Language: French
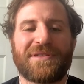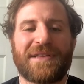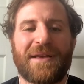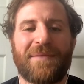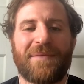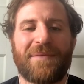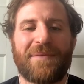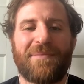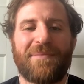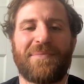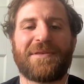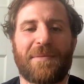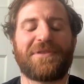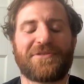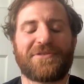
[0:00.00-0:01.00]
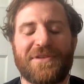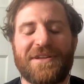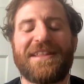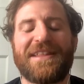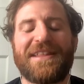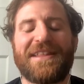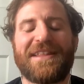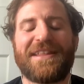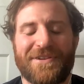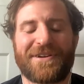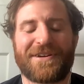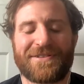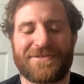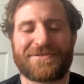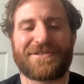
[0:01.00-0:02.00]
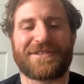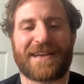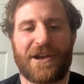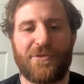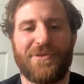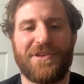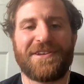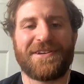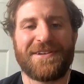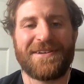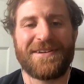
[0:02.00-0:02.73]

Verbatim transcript: peut taper sur les nerfs à la longue. Donc, donc ce sera lui.